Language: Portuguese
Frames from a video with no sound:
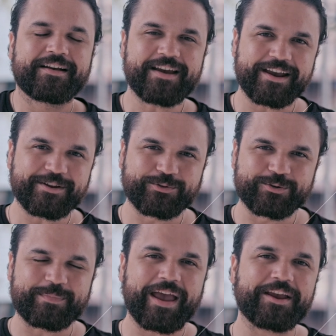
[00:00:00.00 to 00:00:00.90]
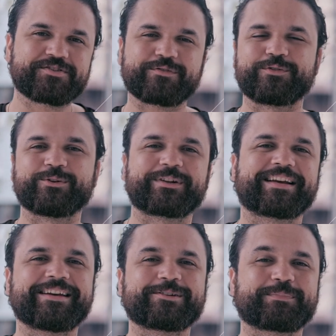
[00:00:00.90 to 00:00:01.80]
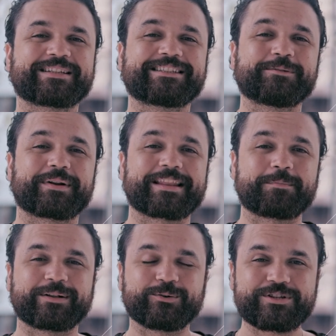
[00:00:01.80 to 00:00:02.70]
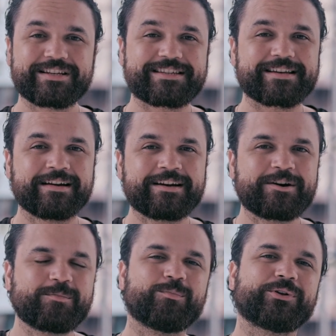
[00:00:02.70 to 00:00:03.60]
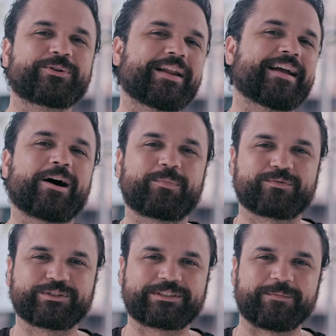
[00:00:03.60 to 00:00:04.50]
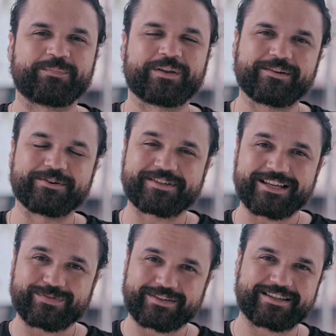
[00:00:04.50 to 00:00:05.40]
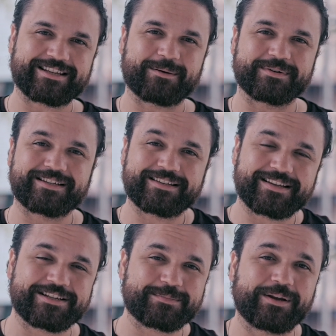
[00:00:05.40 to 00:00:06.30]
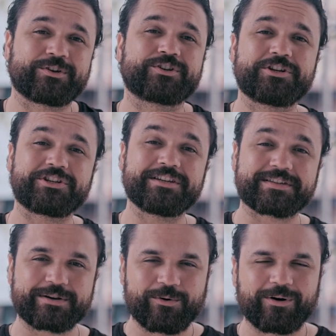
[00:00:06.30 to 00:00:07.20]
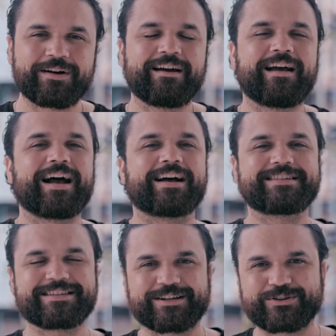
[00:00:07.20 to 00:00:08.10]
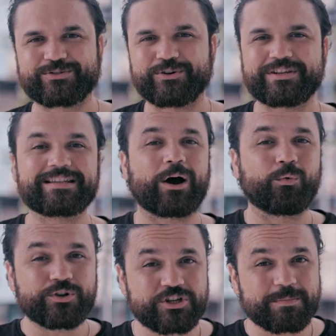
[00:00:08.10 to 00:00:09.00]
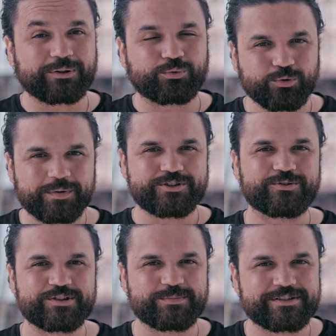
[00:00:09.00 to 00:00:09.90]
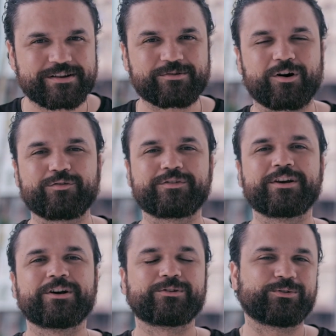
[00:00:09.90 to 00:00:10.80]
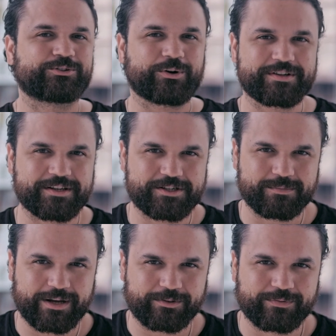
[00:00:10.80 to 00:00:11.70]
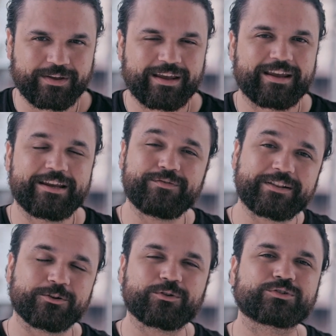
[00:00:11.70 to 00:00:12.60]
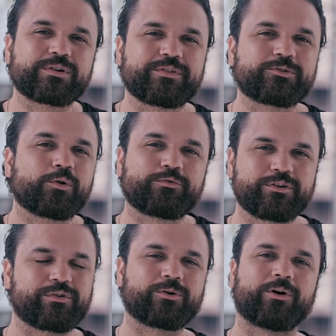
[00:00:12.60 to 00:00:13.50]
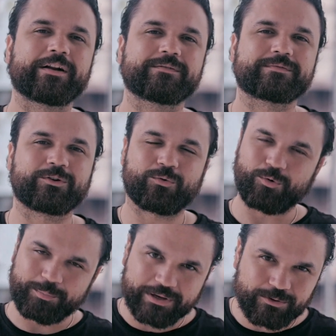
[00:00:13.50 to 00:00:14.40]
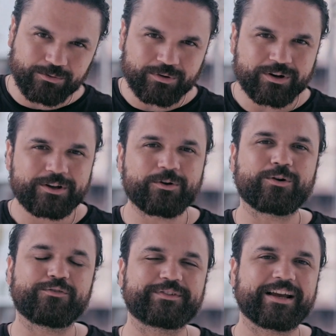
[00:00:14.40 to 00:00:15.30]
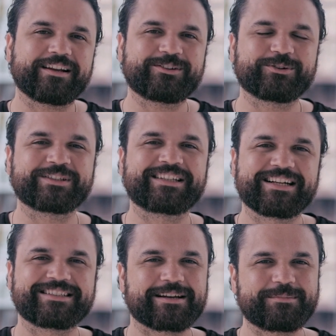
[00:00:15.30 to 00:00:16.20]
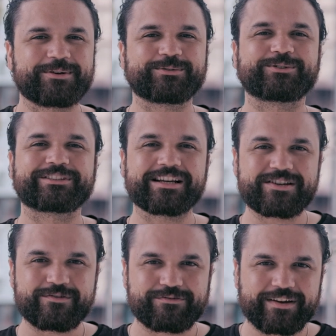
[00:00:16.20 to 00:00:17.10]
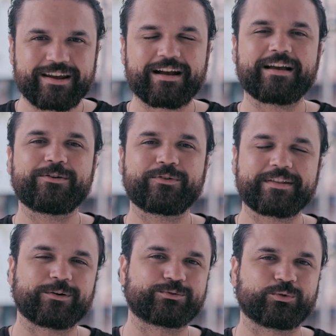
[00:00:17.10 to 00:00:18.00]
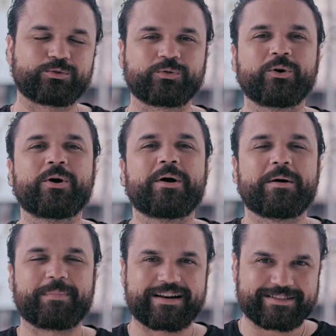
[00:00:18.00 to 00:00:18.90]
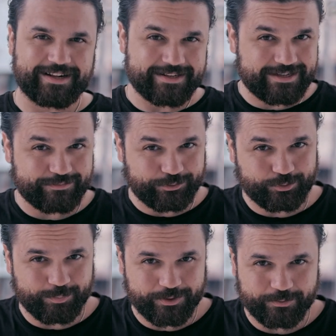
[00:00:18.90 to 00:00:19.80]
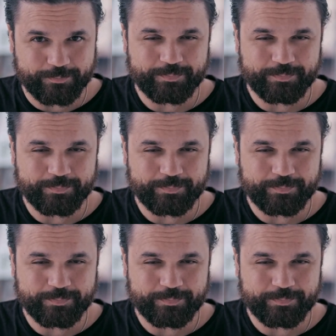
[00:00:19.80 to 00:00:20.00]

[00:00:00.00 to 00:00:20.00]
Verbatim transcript: E aí, tudo bem? Jeff Dutra aqui, tô passando para dar uma notícia muito legal para você. Eu não sei se você sabe, mas recentemente a gente encerrou as inscrições da última turma de 2019 do História e Sentimento. E vai ter o nosso evento ao vivo agora, comigo. Eu convidei dois grandes amigos, o Santi Veiga e o Gui para estar nesse evento comigo.